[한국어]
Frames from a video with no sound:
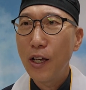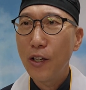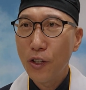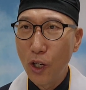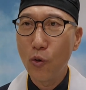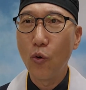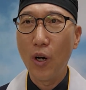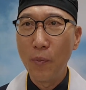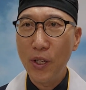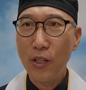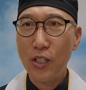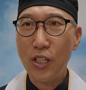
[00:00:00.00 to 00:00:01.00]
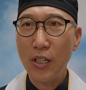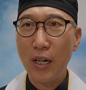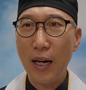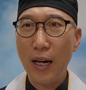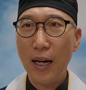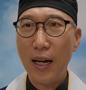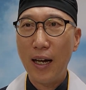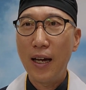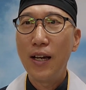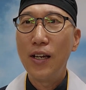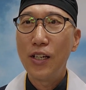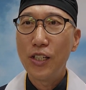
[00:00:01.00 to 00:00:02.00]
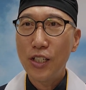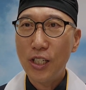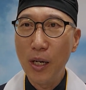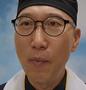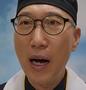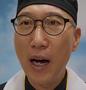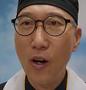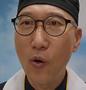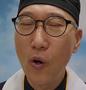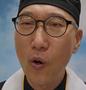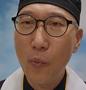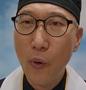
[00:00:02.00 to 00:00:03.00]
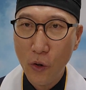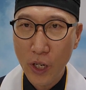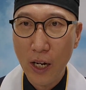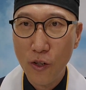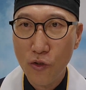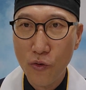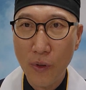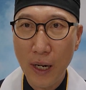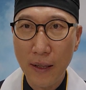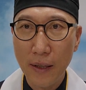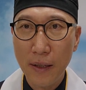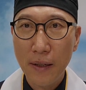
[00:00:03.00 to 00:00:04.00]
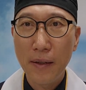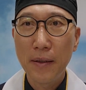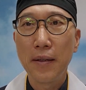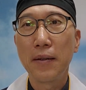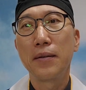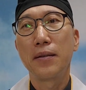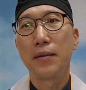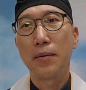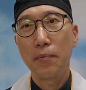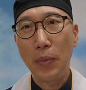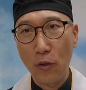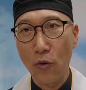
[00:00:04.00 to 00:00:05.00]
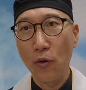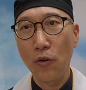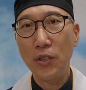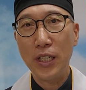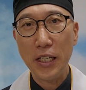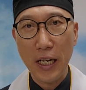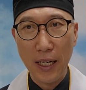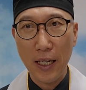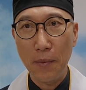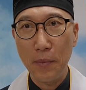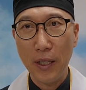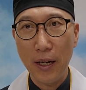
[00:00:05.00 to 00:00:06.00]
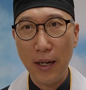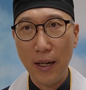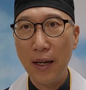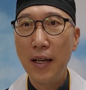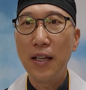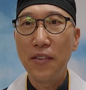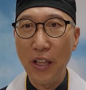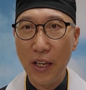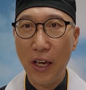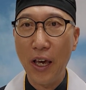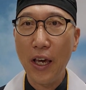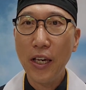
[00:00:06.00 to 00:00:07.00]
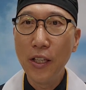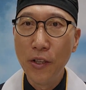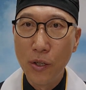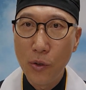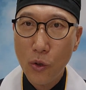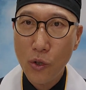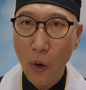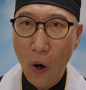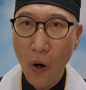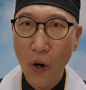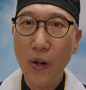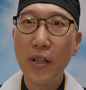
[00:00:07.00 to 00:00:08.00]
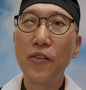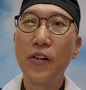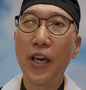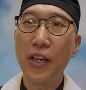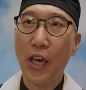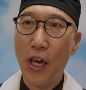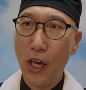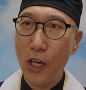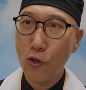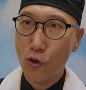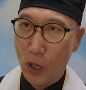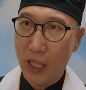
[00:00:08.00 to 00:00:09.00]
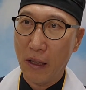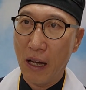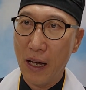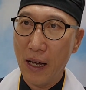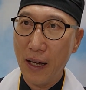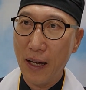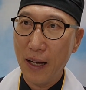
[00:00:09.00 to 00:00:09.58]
결국 없는 것인가? 실망하고 포기하는 순간, 베드로는 이야기합니다. 내게 있는 것으로 너에게 주겠다.